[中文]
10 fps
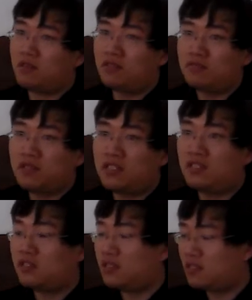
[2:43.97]
那么朱
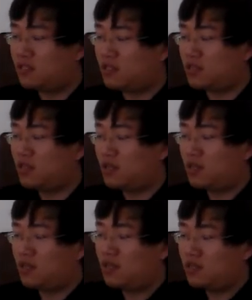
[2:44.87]
熹是
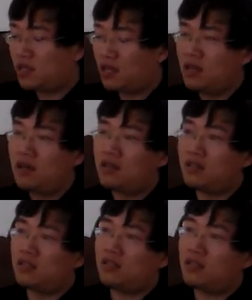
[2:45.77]
陈
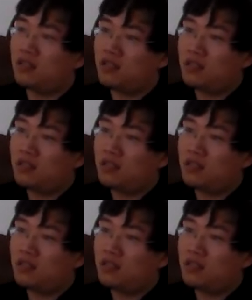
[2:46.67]
浩的